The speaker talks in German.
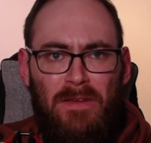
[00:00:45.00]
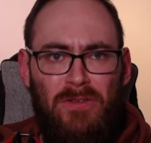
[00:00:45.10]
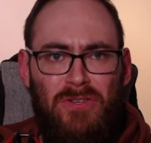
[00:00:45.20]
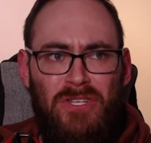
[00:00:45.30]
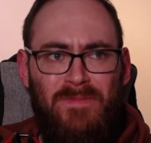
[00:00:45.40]

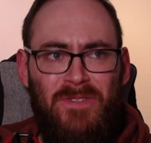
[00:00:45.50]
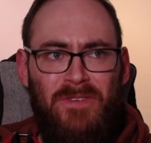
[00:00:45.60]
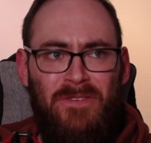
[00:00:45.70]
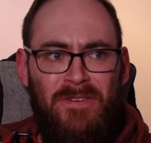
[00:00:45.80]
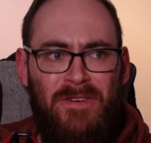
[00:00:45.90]
In diesem
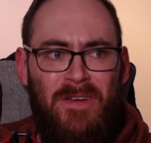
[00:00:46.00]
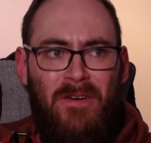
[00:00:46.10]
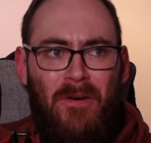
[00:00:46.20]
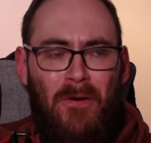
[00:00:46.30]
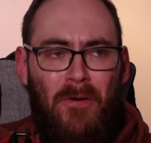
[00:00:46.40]
Sinne,
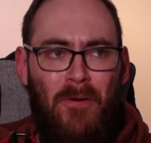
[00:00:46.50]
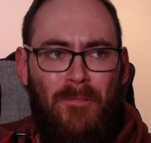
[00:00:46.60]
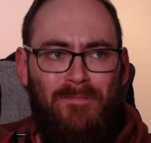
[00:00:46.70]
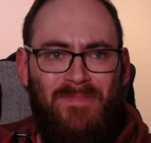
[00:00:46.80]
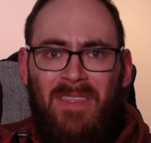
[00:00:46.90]

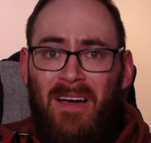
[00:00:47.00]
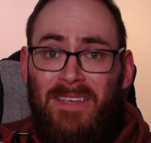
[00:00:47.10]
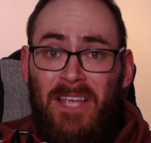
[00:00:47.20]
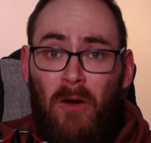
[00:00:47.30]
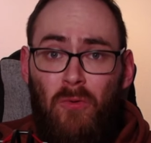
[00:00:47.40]
ähm, da
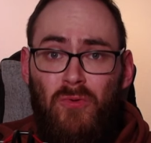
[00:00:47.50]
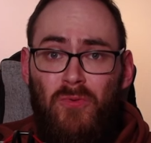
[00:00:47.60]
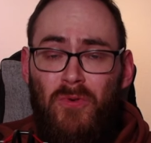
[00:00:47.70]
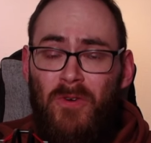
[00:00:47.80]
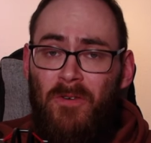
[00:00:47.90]
ich ja auch
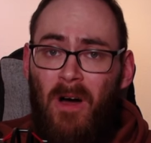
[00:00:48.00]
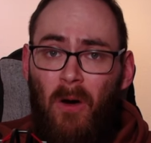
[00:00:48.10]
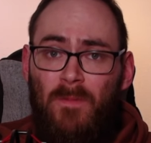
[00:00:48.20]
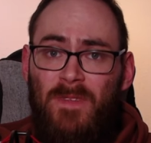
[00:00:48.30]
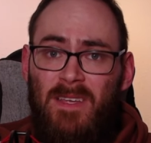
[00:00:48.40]
nur
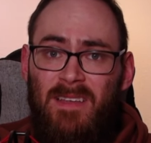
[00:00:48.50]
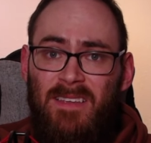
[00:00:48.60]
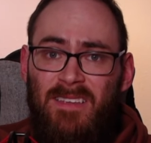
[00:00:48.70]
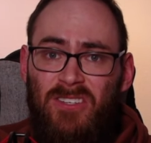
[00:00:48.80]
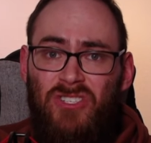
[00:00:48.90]

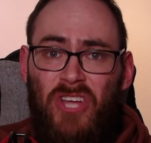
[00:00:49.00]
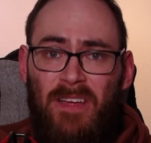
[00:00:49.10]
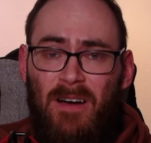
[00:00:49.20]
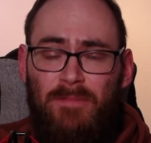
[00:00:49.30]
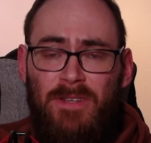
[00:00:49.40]
hauptsächlich
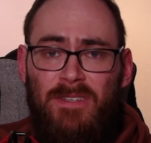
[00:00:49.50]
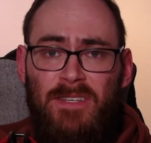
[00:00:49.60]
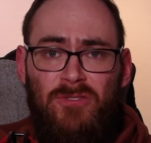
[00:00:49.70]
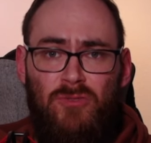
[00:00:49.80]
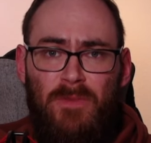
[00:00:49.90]

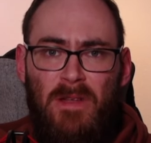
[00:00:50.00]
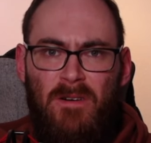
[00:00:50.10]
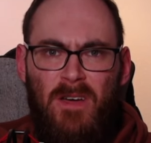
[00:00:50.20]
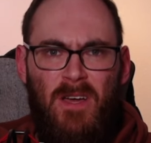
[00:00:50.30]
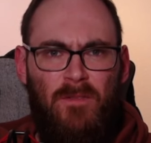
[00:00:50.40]
JRPGs
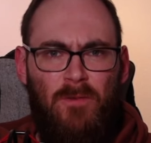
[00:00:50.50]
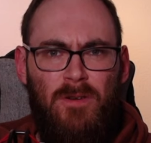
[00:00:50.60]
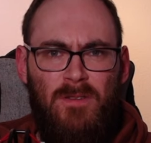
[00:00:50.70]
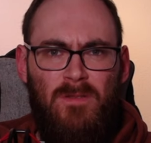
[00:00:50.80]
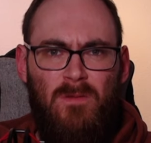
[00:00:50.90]
spiele, wird
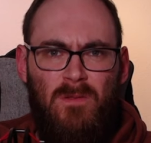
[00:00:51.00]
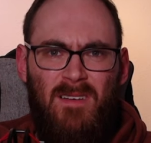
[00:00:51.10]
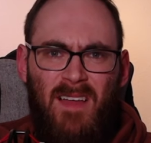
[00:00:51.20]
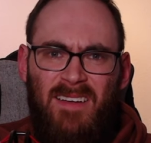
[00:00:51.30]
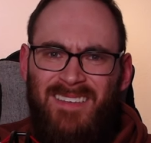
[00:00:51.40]
das so ein
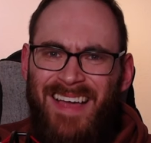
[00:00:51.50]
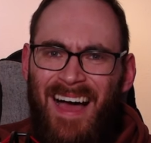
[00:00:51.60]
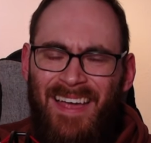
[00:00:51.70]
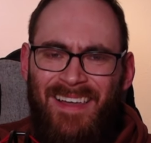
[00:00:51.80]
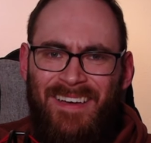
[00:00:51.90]
kleines
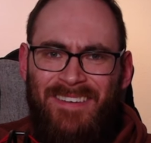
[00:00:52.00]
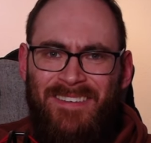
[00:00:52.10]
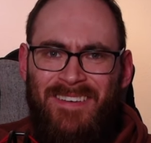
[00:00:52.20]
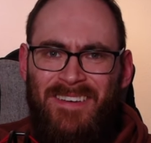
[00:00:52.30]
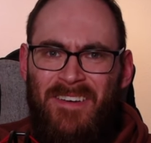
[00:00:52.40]

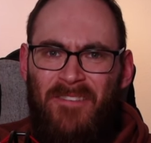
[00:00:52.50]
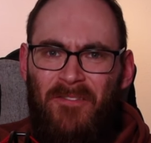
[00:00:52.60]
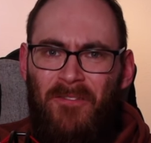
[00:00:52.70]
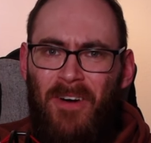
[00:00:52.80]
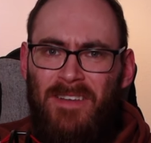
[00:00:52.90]
Highlight
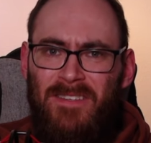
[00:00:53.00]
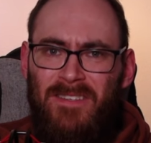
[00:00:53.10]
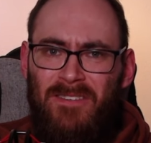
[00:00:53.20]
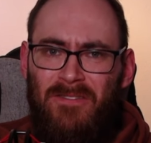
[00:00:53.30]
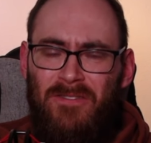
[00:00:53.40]

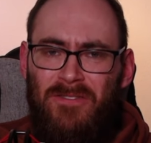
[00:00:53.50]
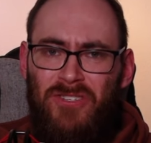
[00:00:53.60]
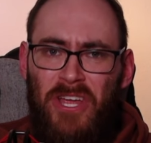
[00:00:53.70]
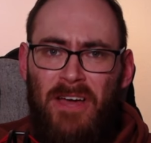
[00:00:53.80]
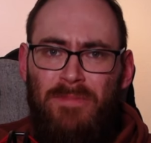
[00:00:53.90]
was äh,
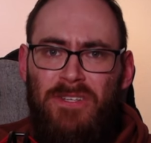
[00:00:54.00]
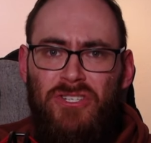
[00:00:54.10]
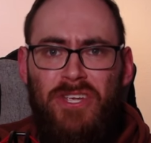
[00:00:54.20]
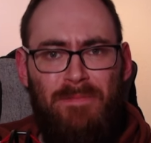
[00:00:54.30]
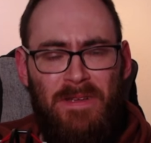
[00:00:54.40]

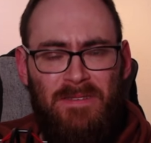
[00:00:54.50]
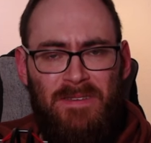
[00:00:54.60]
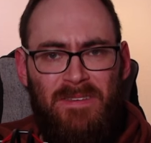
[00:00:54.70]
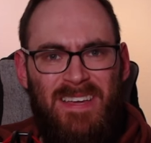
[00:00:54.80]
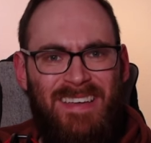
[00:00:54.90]

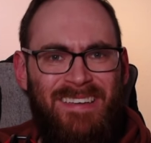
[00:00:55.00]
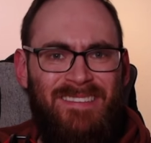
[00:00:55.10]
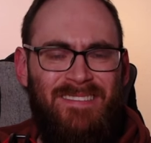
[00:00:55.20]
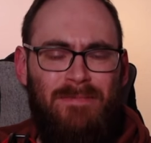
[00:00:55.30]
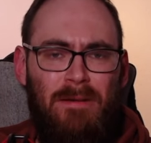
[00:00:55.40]
JRPG-mäßig
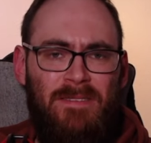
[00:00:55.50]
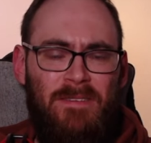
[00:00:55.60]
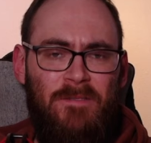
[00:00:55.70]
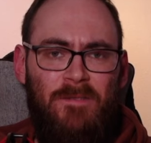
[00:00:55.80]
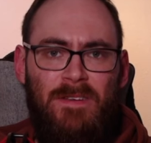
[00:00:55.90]
in
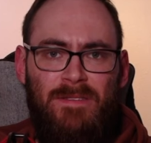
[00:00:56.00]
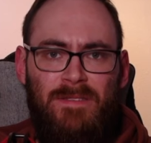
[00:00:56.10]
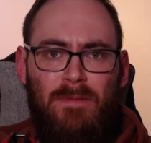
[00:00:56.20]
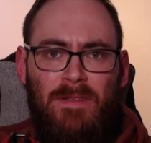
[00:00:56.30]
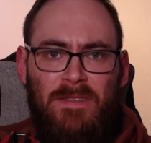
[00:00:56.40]

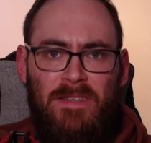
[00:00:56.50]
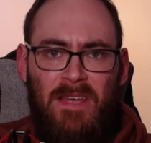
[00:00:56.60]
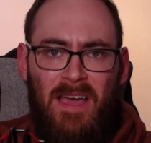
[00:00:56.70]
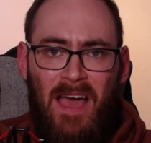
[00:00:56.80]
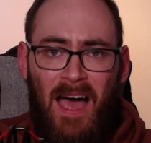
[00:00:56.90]
2024
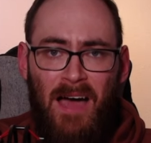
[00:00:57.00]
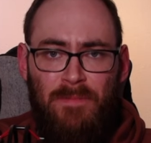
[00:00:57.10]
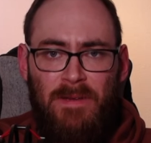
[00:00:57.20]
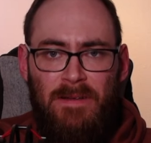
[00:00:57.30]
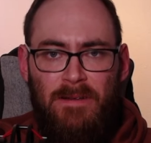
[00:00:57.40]

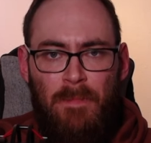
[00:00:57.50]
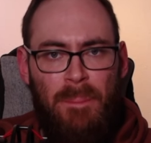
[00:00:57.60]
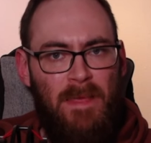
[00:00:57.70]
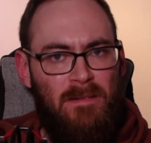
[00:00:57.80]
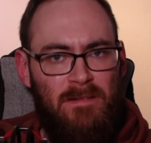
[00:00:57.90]
abgeht.
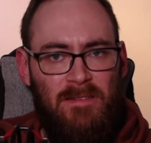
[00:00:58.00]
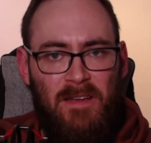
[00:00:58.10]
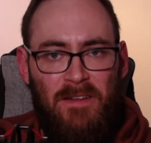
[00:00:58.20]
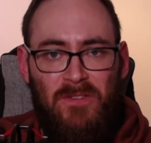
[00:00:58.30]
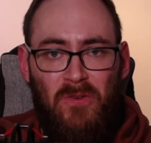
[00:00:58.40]
Das
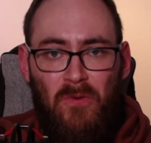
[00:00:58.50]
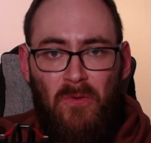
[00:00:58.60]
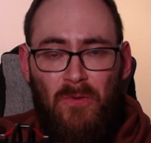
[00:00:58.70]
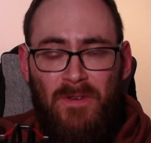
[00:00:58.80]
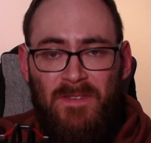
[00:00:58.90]
Ganze
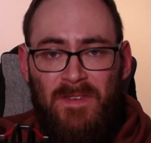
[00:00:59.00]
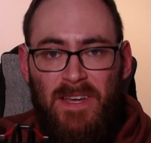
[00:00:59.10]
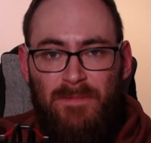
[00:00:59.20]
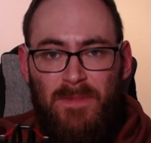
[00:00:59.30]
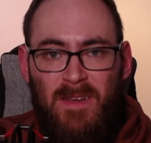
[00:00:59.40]
ohne
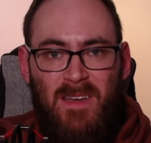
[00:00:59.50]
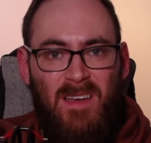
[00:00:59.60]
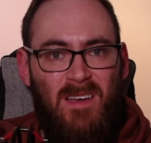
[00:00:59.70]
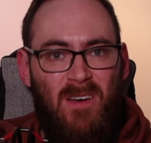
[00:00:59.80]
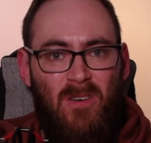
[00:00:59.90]
Skript,
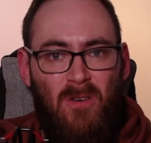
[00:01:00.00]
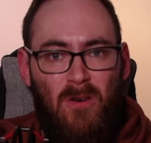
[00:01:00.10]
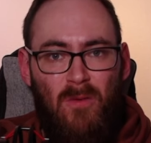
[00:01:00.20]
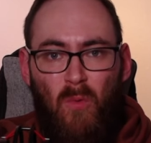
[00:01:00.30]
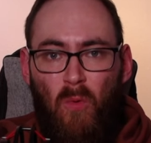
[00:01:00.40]

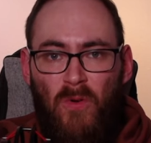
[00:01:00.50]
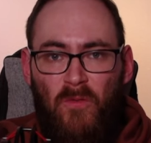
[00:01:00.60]
ähm, ohne